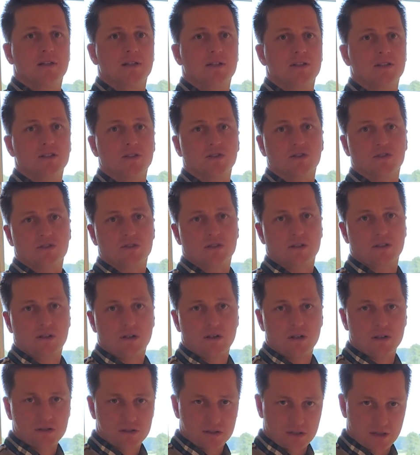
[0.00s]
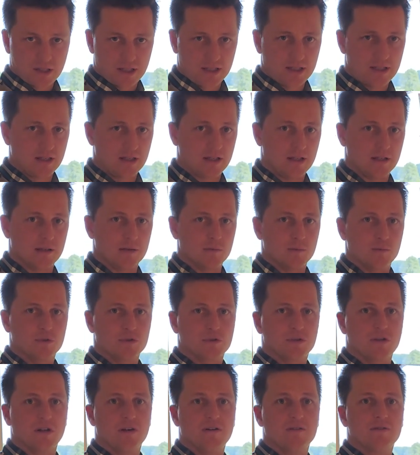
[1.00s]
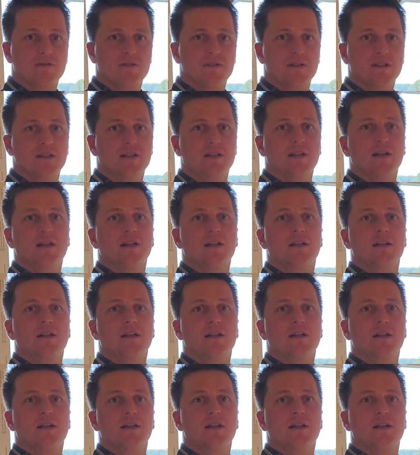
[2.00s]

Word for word: iż koszt takiej budowy